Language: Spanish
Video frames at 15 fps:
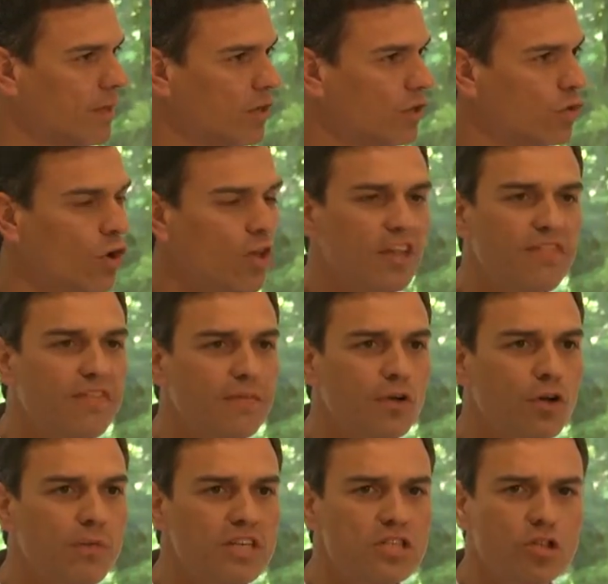No
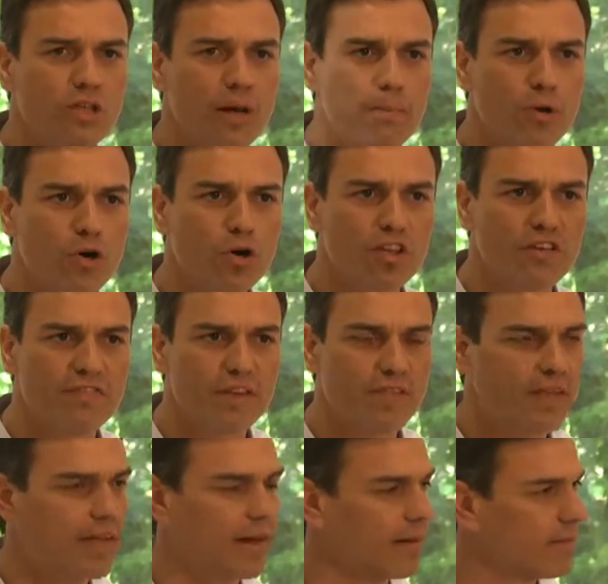he, visto tampoco
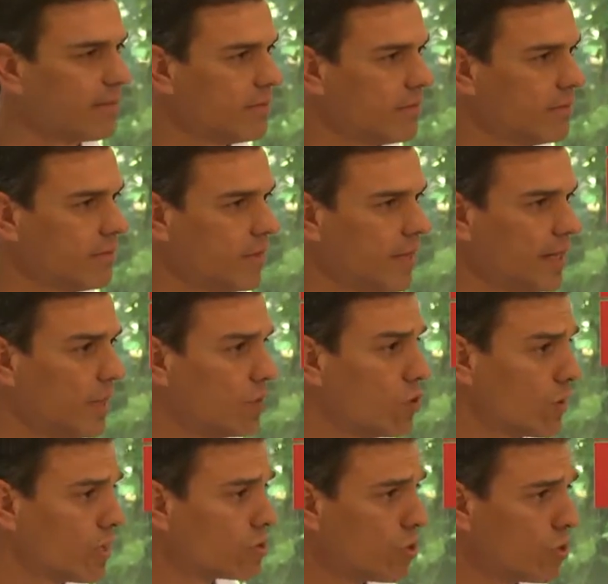defender en el
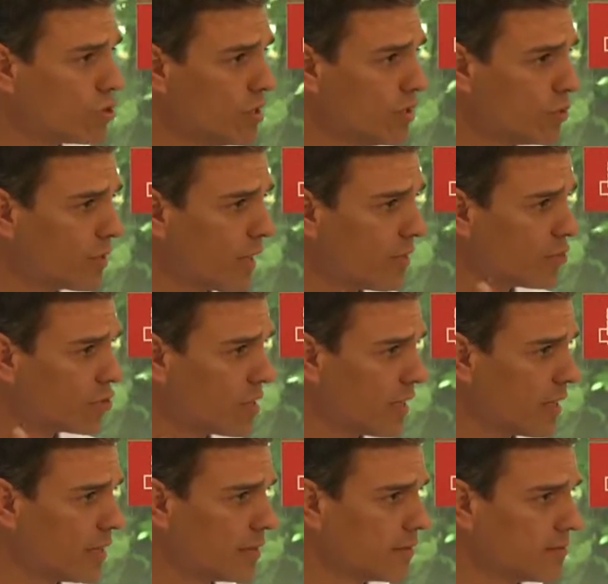Congreso de los Diputados
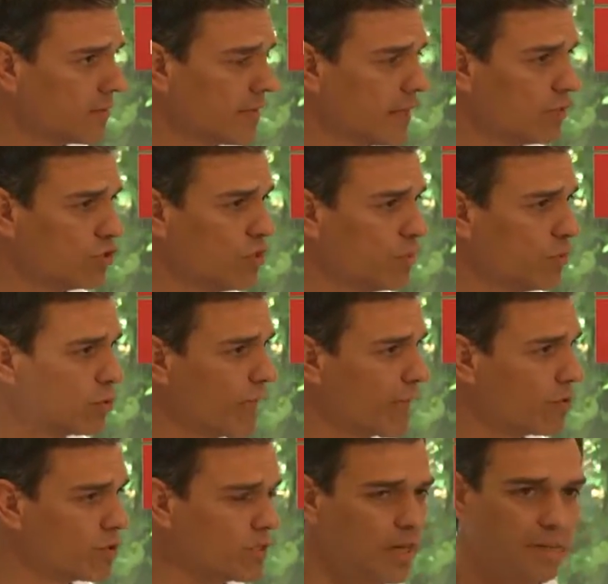a, a los
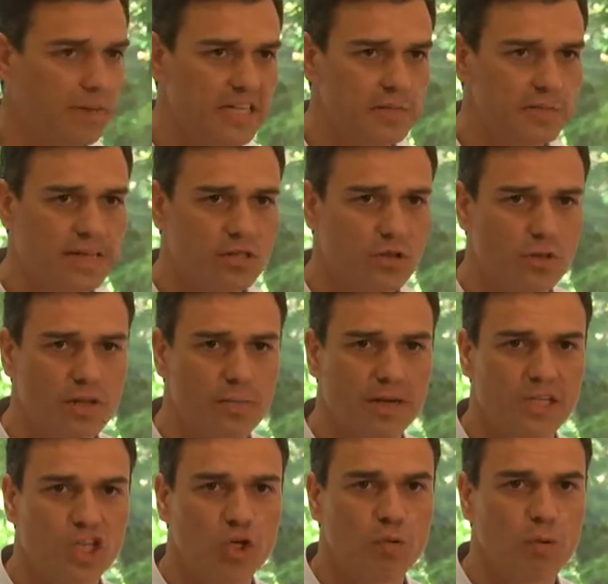diputados del País Vasco, del
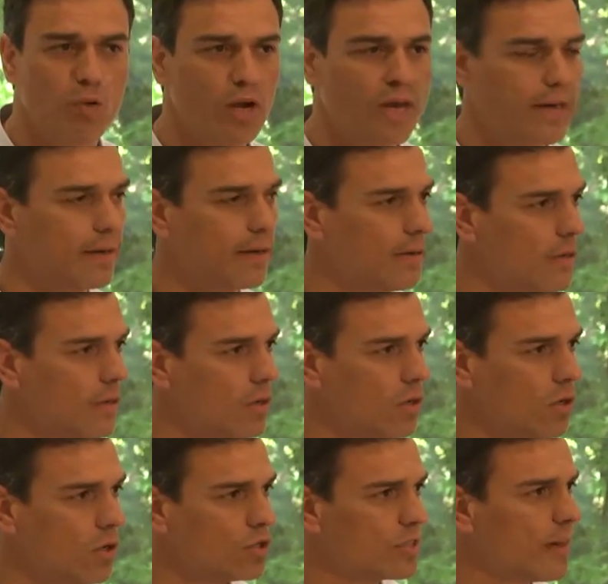Partido Popular,
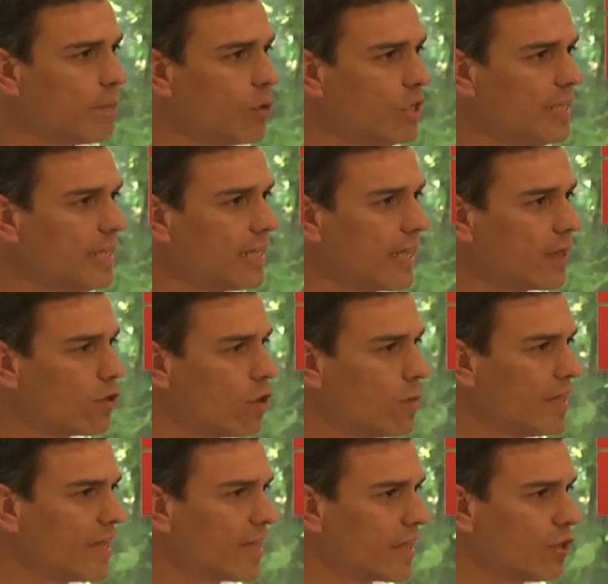otra política
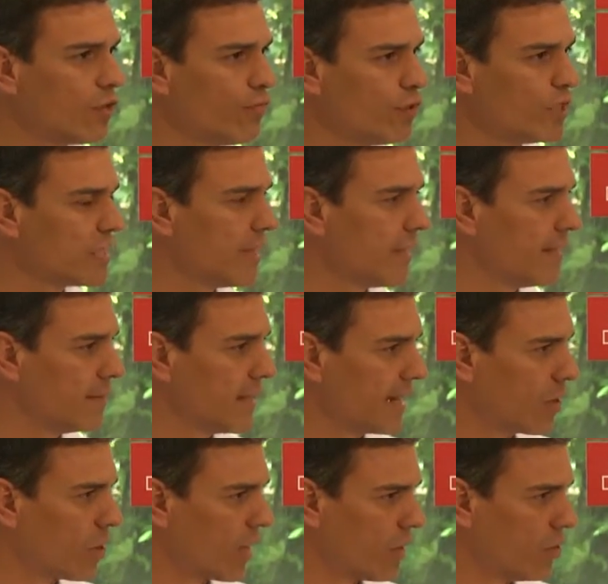económica que no fuese la de
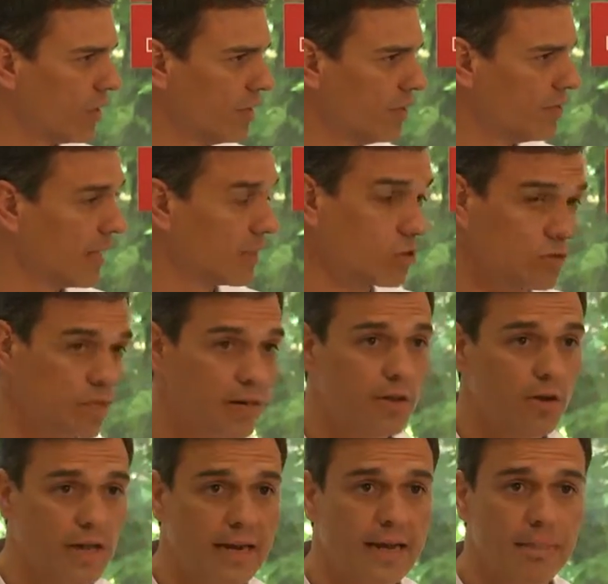Mariano Rajoy. Al
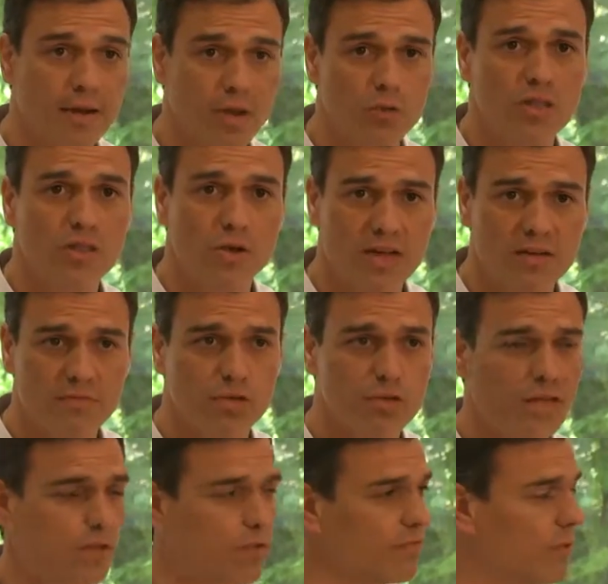contrario, la han aplaudido, la han
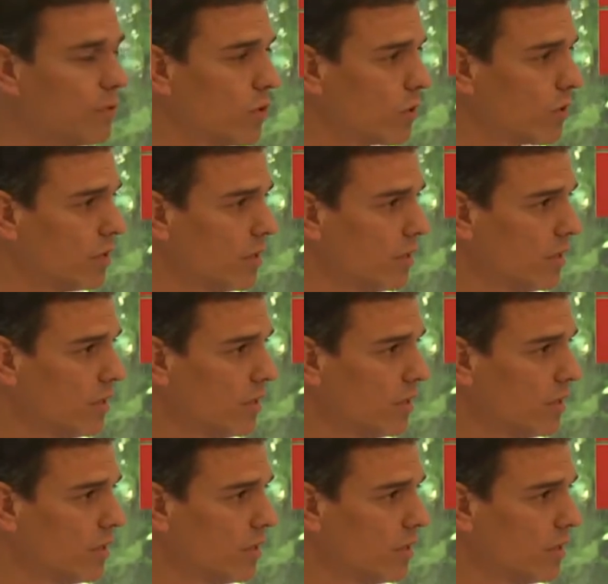votado a favor